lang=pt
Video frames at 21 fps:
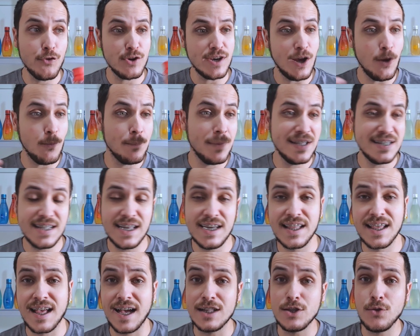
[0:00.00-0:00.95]
floral bem
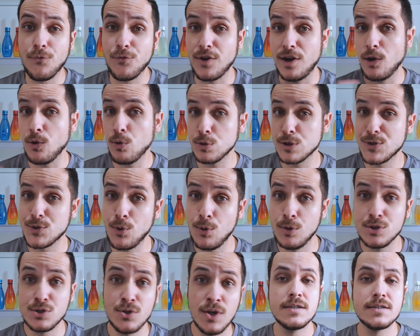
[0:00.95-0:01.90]
delicado, um floral
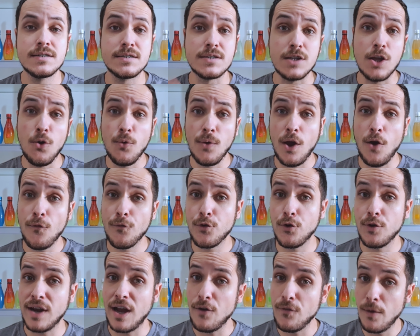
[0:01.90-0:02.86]
gostoso, não é um
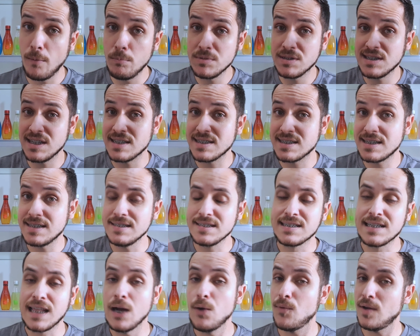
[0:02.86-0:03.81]
floral, vamos dizer assim,
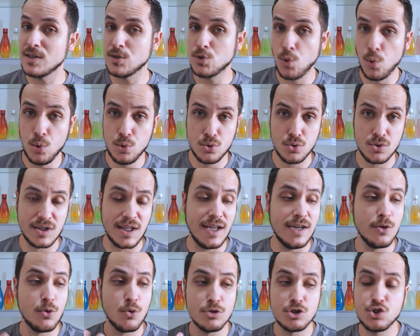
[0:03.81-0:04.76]
tão adulto, tá?
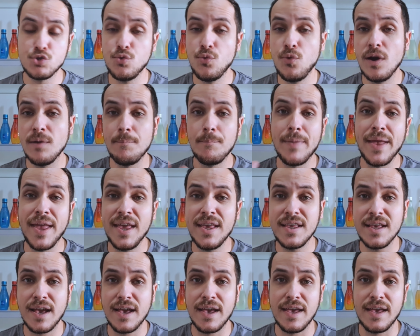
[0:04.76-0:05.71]
Ele continua
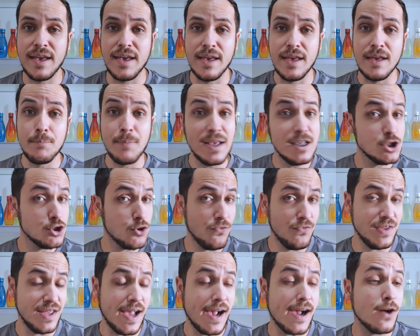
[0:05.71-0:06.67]
bem, é, bem
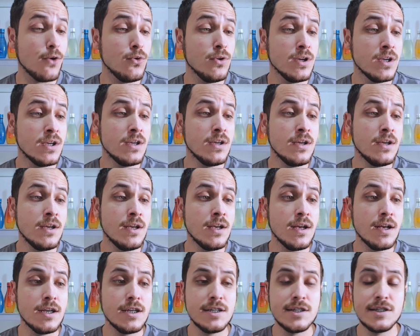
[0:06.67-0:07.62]
jovial,
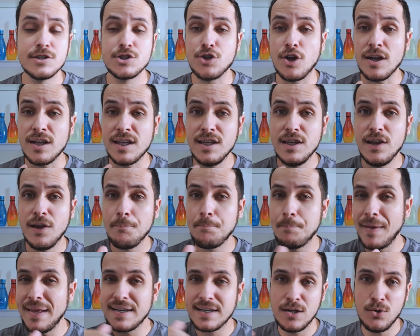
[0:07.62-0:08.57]
só que é
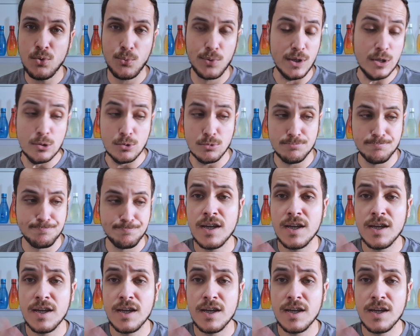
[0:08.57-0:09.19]
bem tranquilo.